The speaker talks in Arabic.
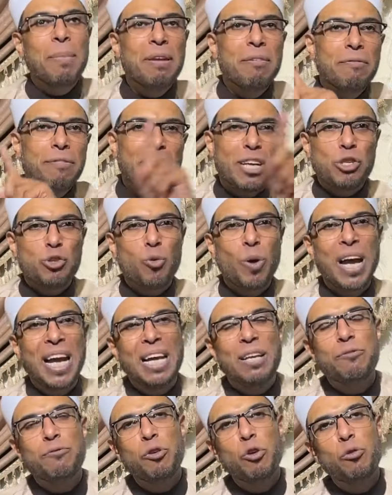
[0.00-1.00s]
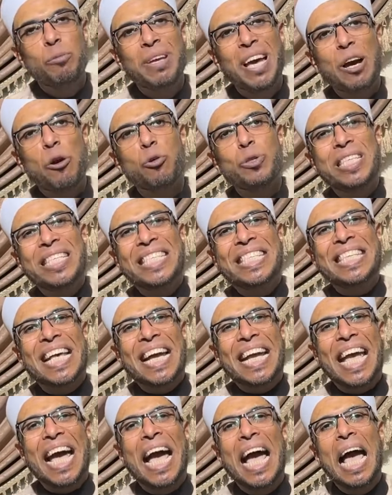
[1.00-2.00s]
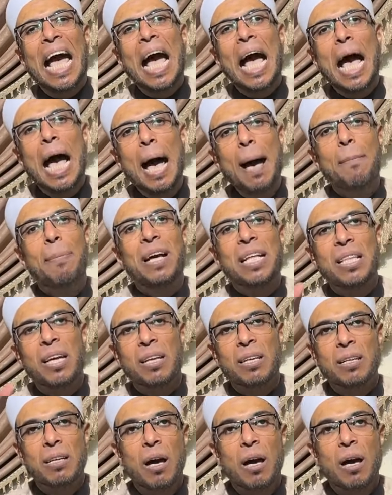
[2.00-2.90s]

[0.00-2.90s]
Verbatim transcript: ما ينفعش واحد فيهم ياخد الزكاه ابدا